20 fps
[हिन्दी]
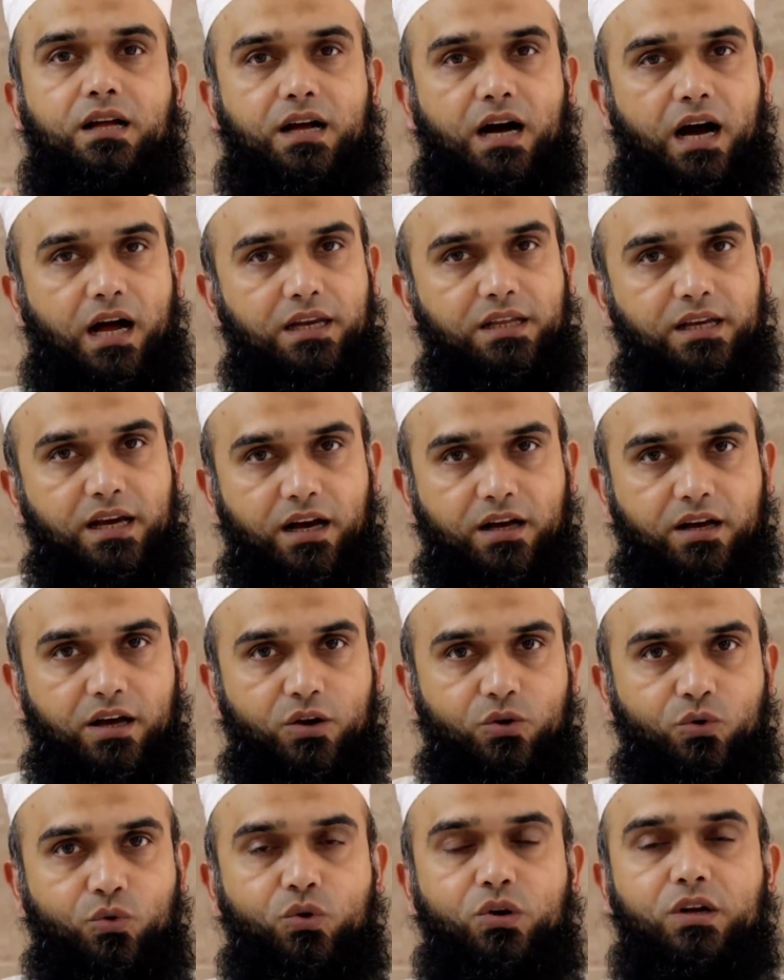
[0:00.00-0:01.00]
खा लिया
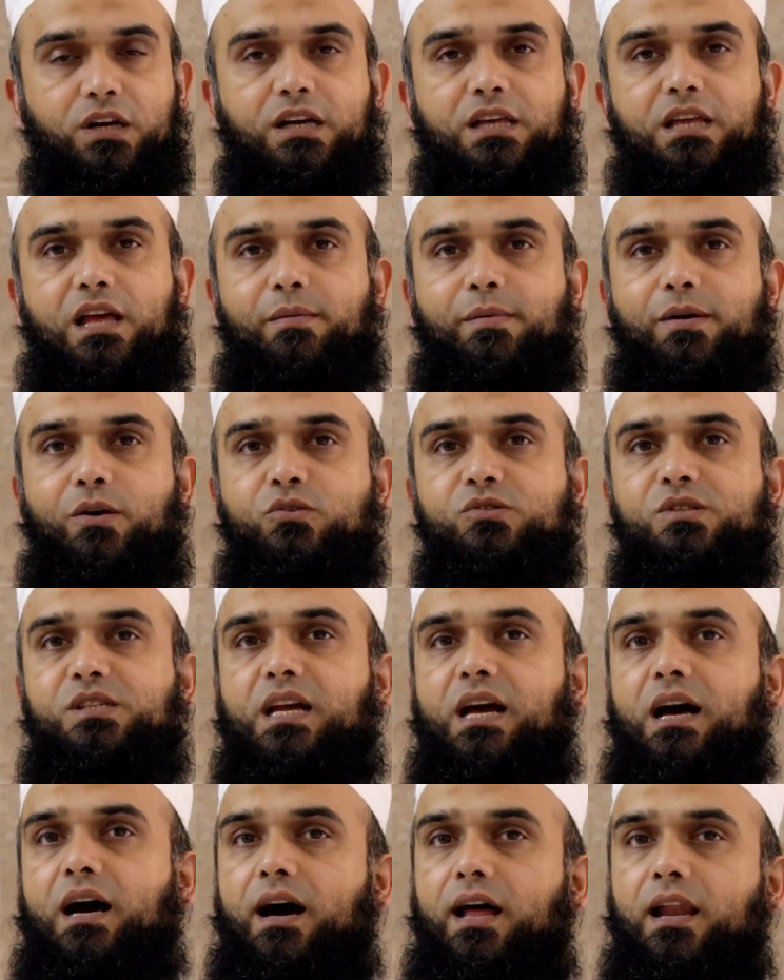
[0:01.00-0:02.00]
करूं या मैं
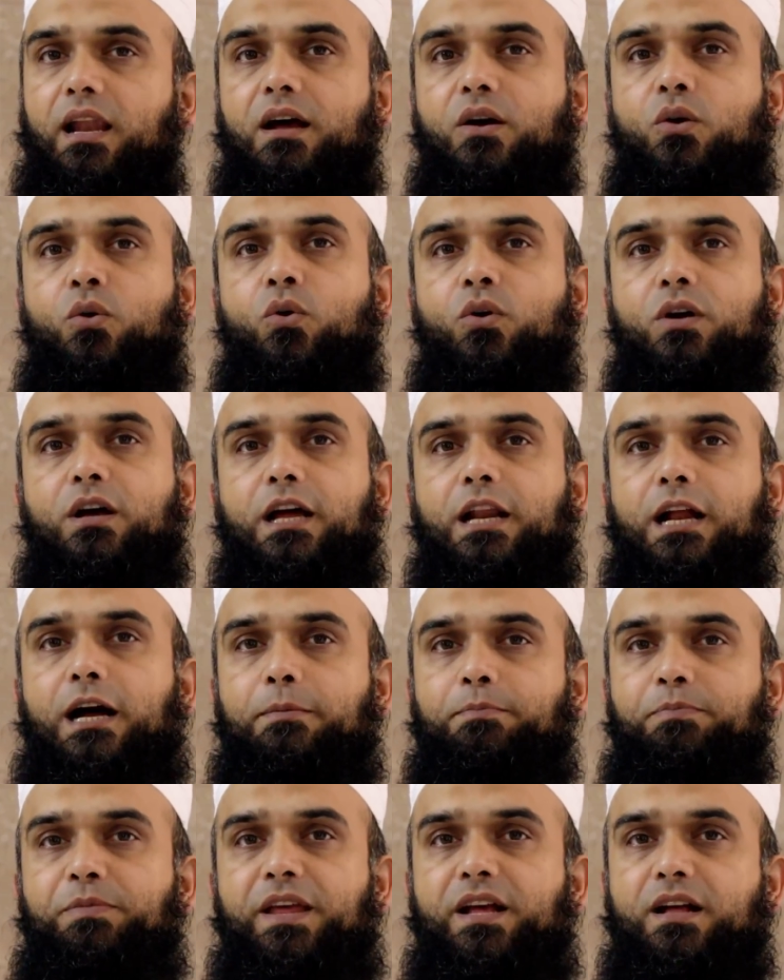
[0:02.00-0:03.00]
उनसे अलग होकर
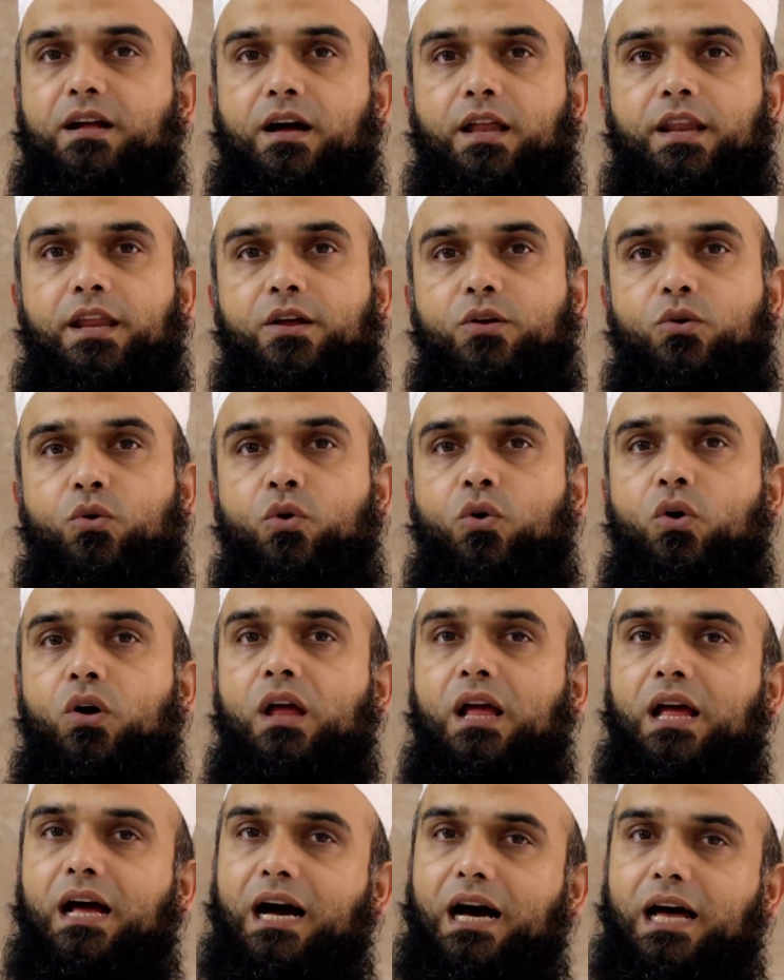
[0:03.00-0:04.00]
अपने खाने को
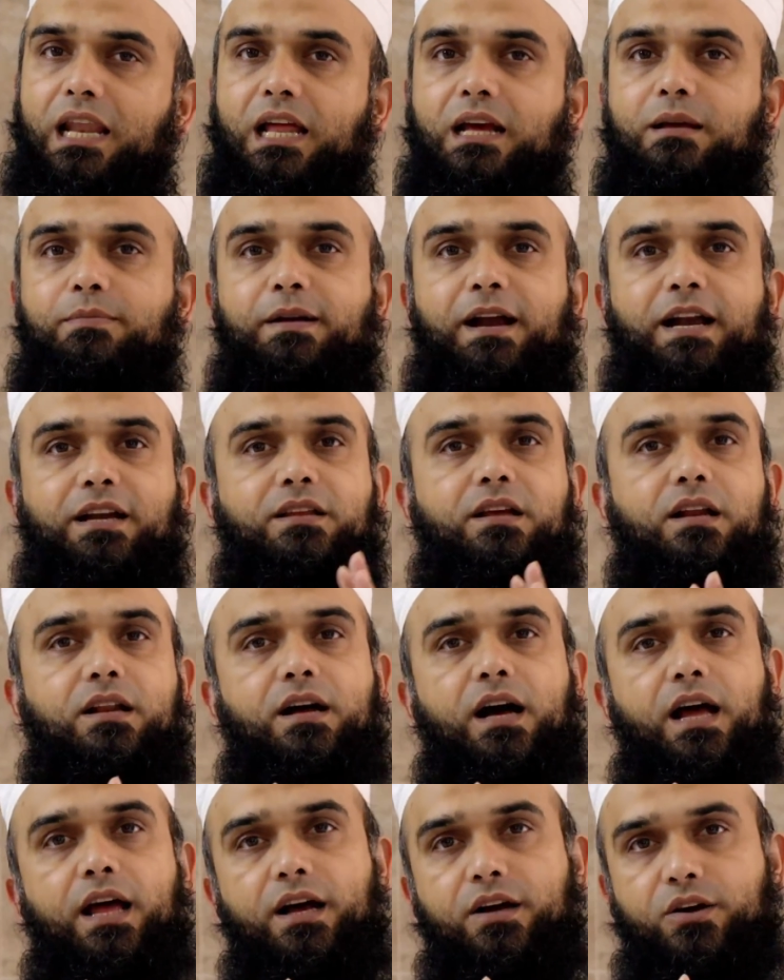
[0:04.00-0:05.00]
अलग बैठ
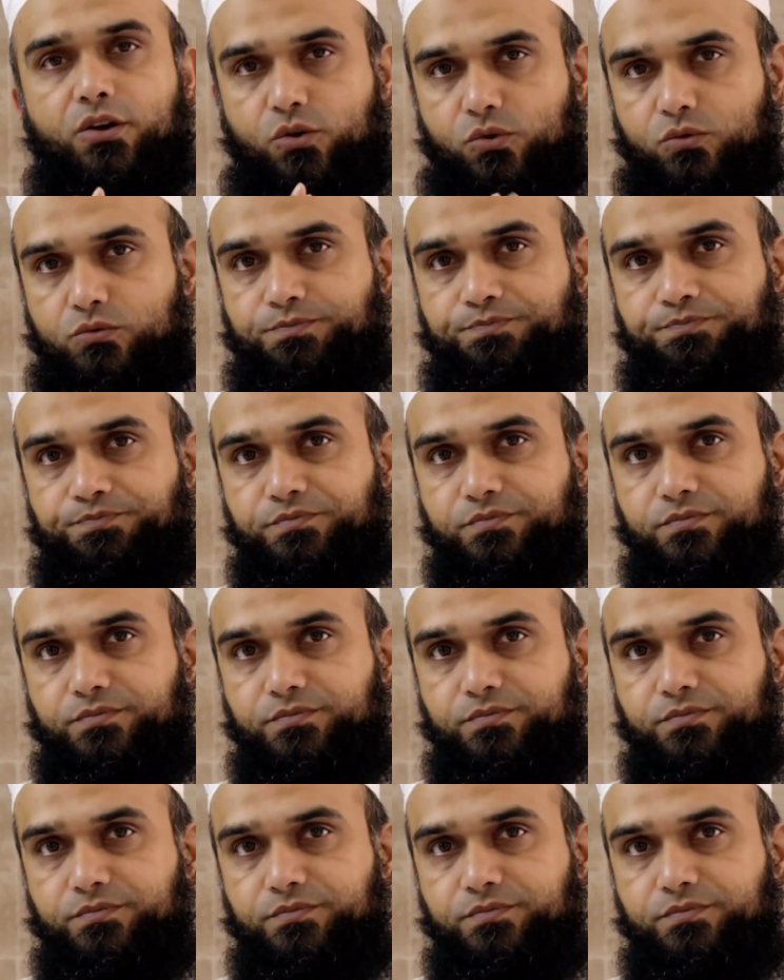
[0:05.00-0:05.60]
खाया करूँ